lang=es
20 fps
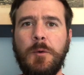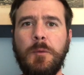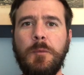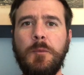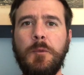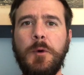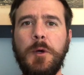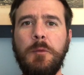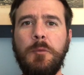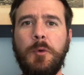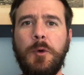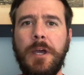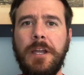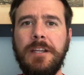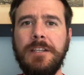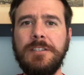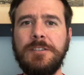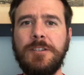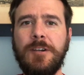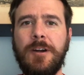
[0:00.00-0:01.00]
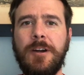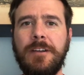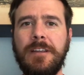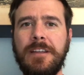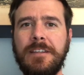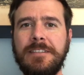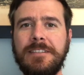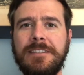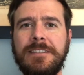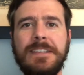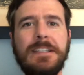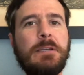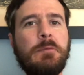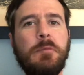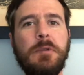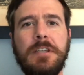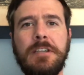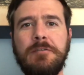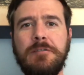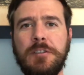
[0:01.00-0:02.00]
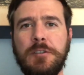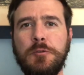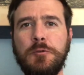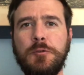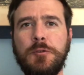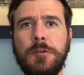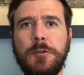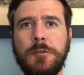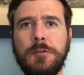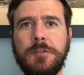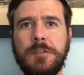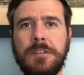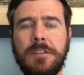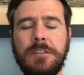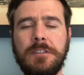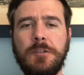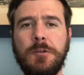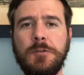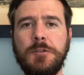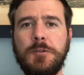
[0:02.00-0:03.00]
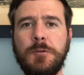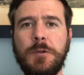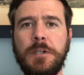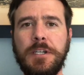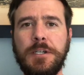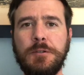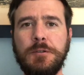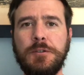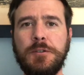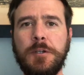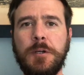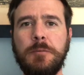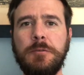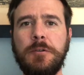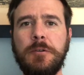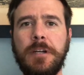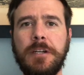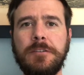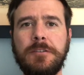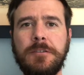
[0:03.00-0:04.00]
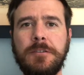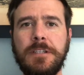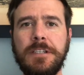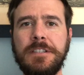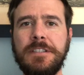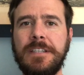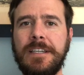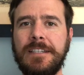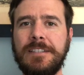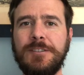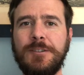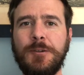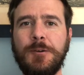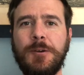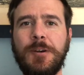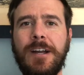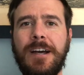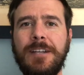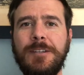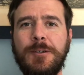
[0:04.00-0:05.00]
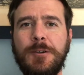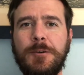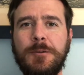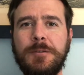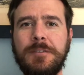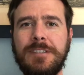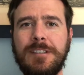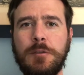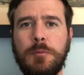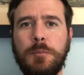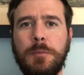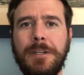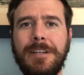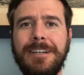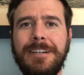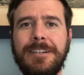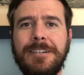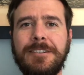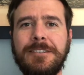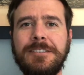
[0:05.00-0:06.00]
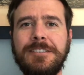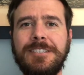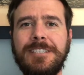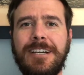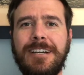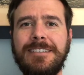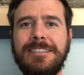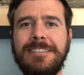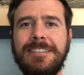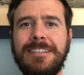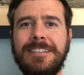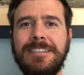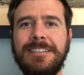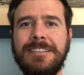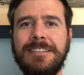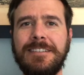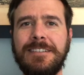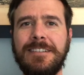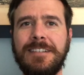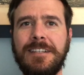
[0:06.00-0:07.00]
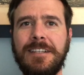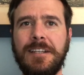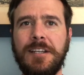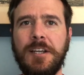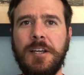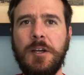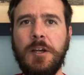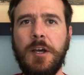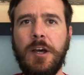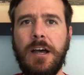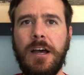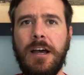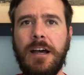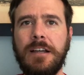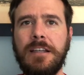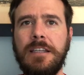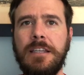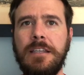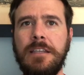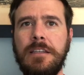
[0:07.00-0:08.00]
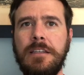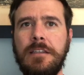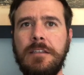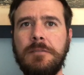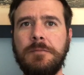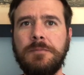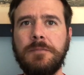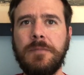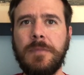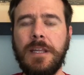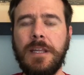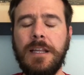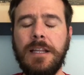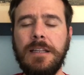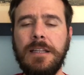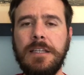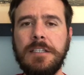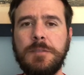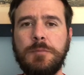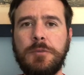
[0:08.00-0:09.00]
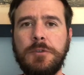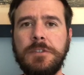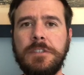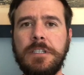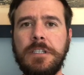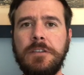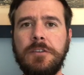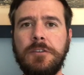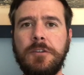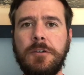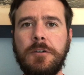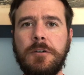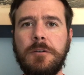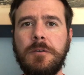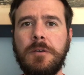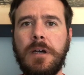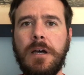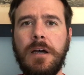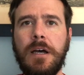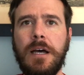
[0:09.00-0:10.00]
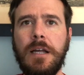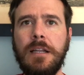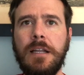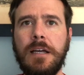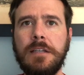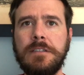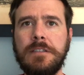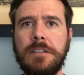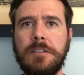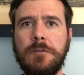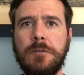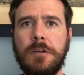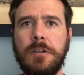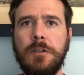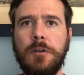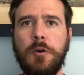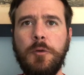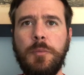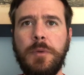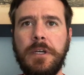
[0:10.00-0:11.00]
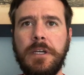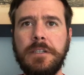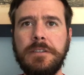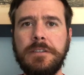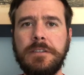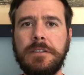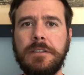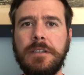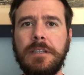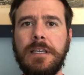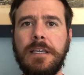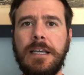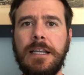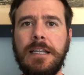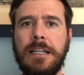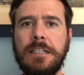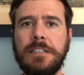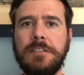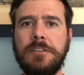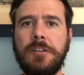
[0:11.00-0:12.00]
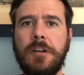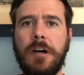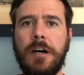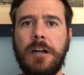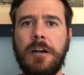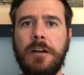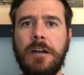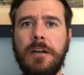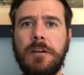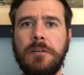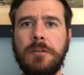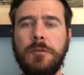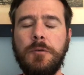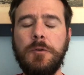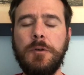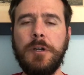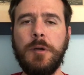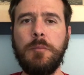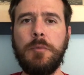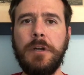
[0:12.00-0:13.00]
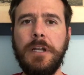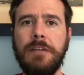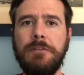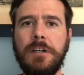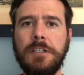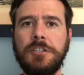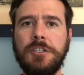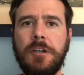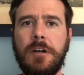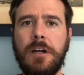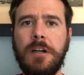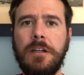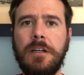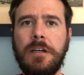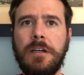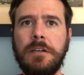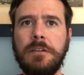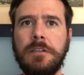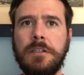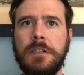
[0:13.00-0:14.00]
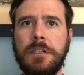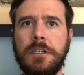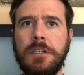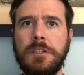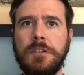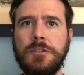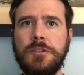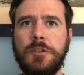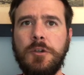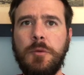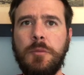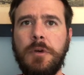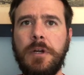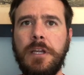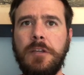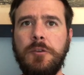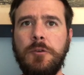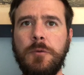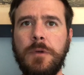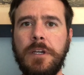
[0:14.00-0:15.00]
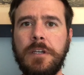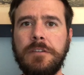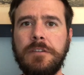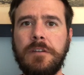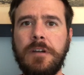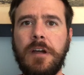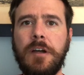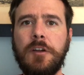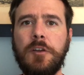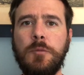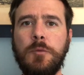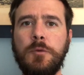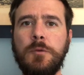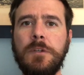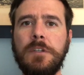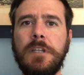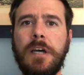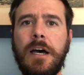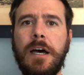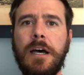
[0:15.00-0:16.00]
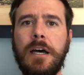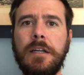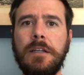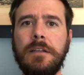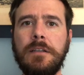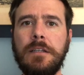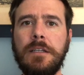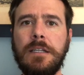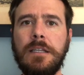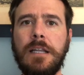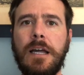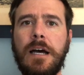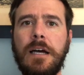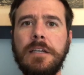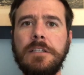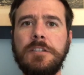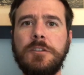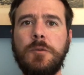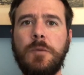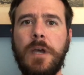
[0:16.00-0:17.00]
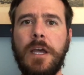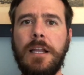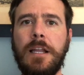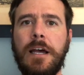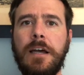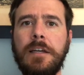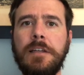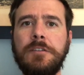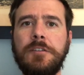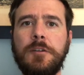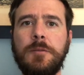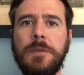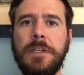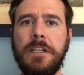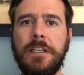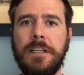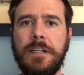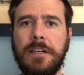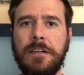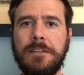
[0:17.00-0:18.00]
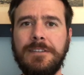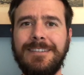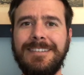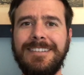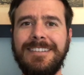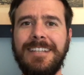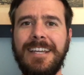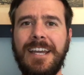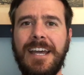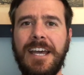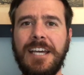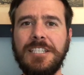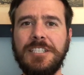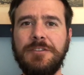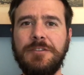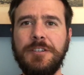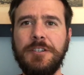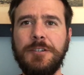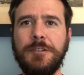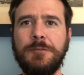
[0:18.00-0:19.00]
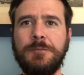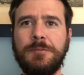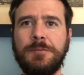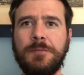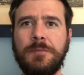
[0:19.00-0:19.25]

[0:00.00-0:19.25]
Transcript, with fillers: Muy buenas tardes y bienvenidos. Yo soy el subdirector de sexto grado, Blair Johnston. Aquí les presento a la señora López que les dará una breve charla sobre nuestra comunidad en la Escuela Intermedia de Asheville.